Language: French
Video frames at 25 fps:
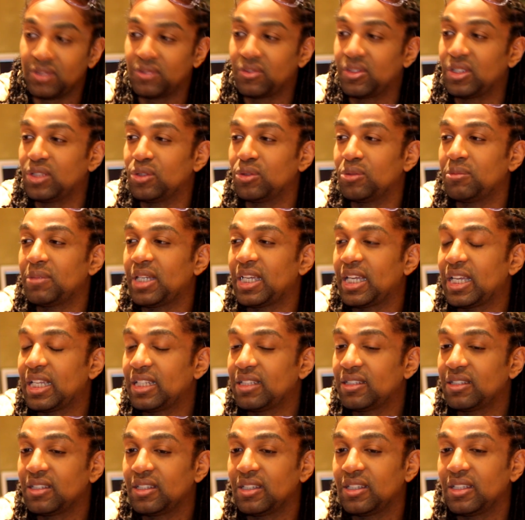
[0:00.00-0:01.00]

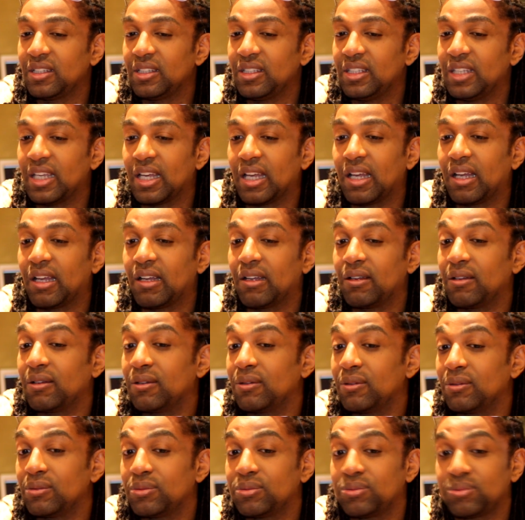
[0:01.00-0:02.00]
Phénomène. Il y a
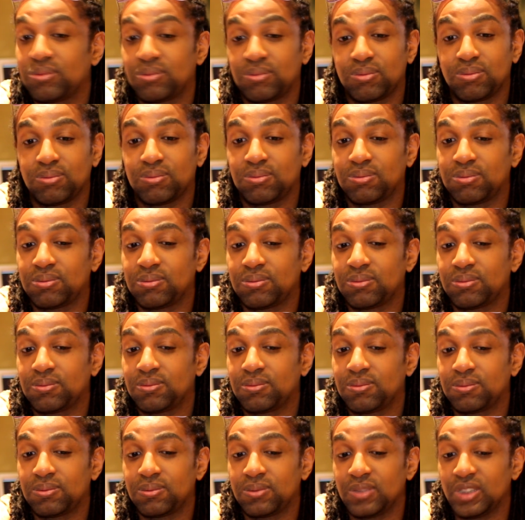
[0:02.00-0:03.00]

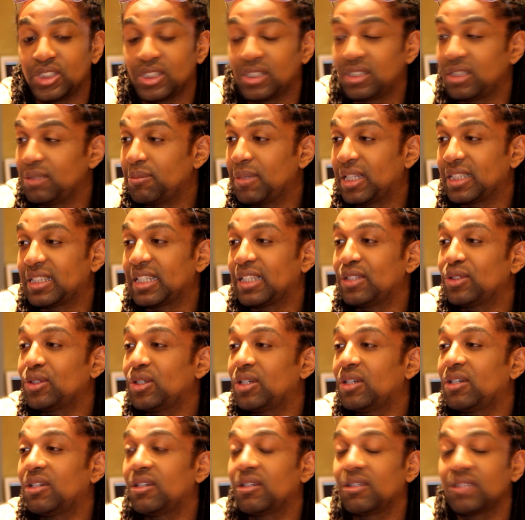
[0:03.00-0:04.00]
Jessie
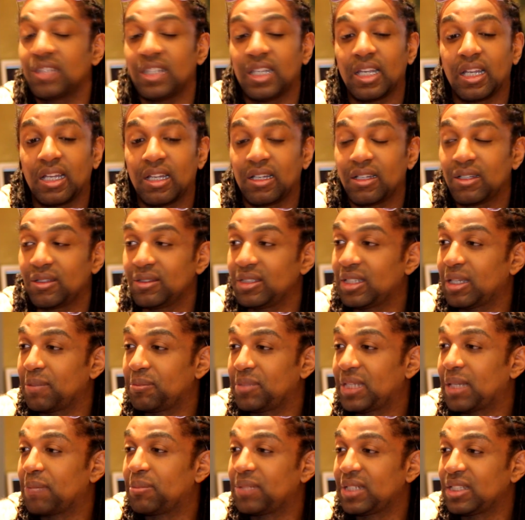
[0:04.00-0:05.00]
Matador, il y a,
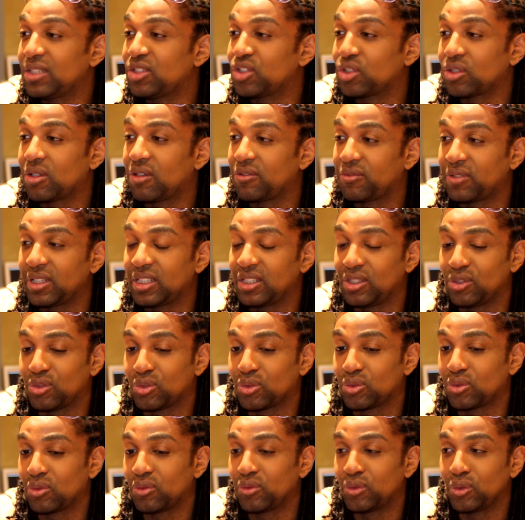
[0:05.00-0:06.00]
plein de gens en fait qui se
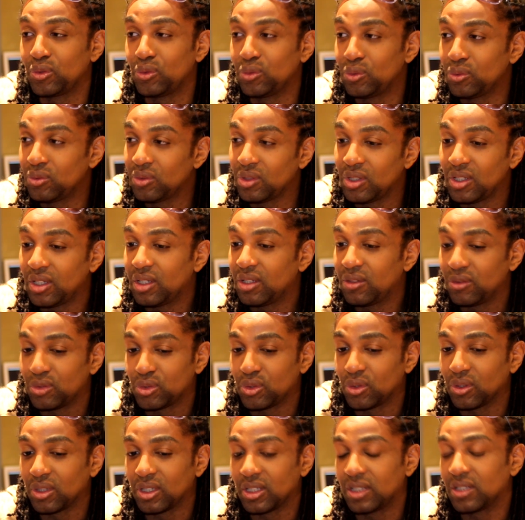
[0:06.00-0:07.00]
sont venus,
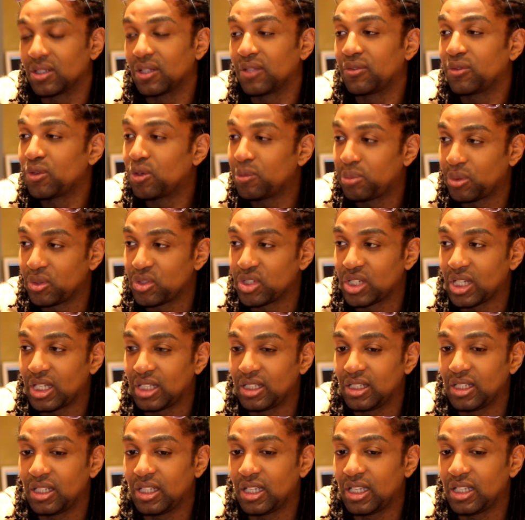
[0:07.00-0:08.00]
se greffer au projet
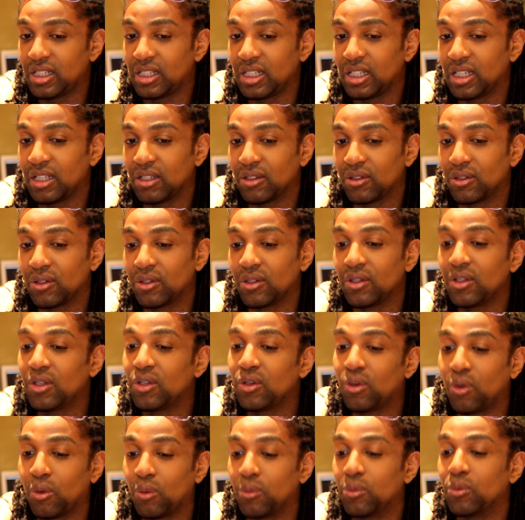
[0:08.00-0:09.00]
ADN et euh,
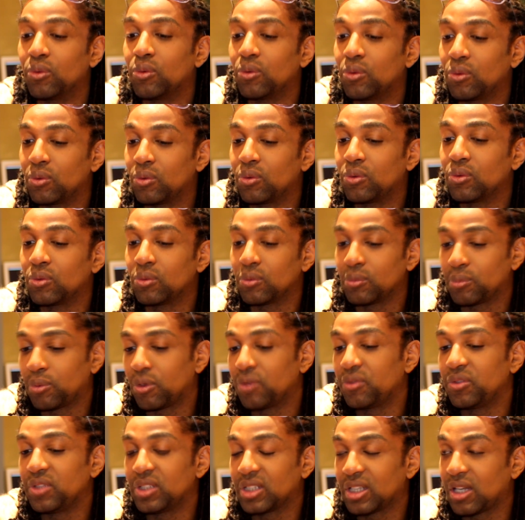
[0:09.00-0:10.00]
on,
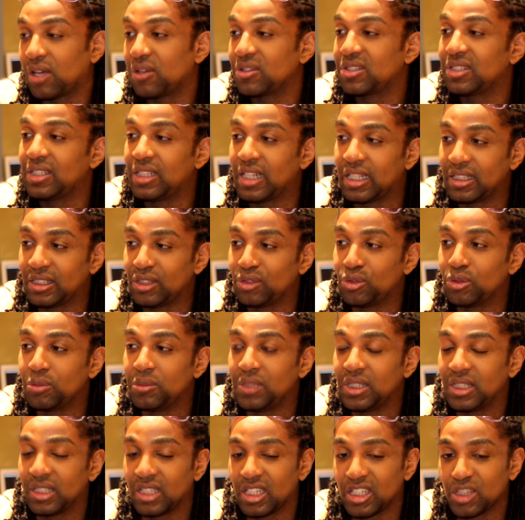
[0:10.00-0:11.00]
profitera aussi de l'année
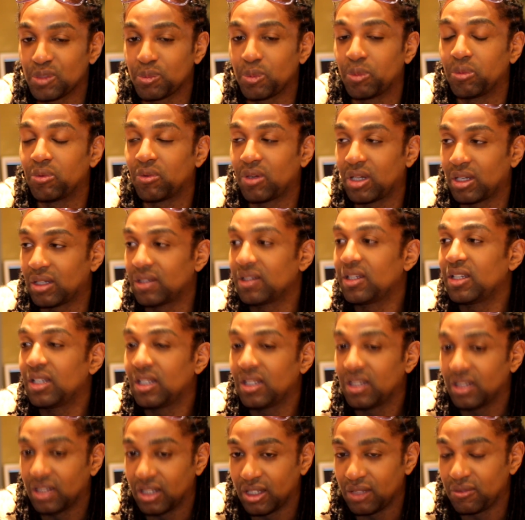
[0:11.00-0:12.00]
2015 pour pouvoir
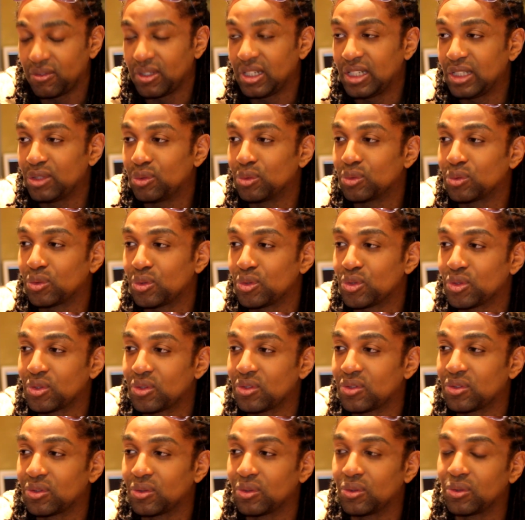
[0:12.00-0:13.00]
révéler d'autres
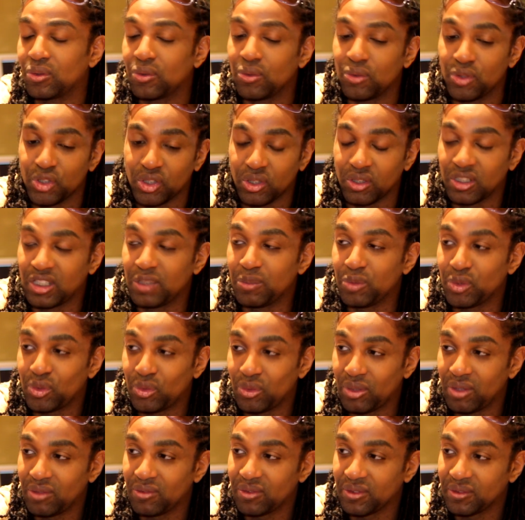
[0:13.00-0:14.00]
choses aux, gens qui me
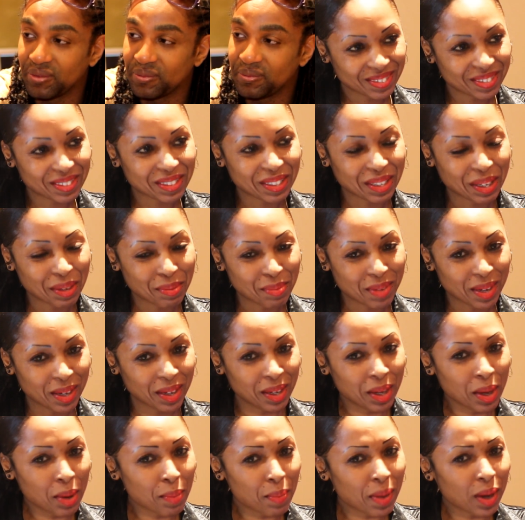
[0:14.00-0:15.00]
suivent. Très bien.
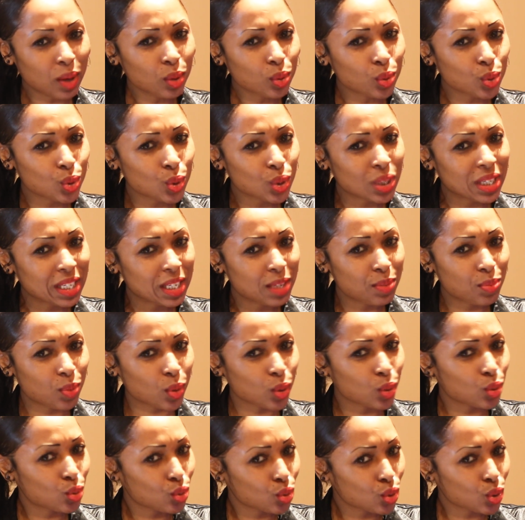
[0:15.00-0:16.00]
Parlons du clip euh,
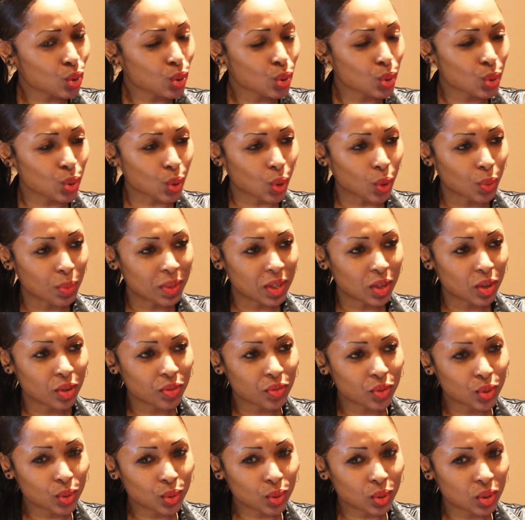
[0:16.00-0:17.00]
toujours sur Me Love
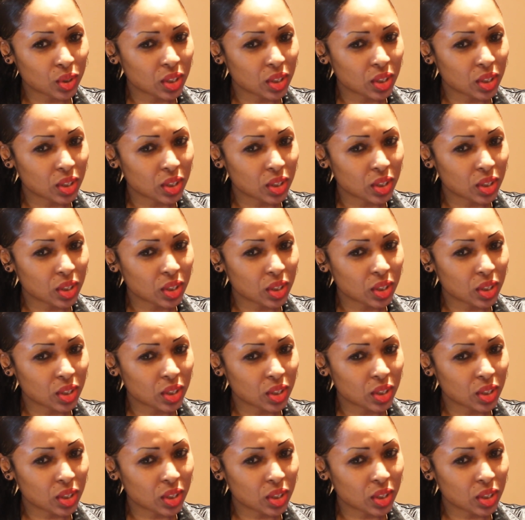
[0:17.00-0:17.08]
You.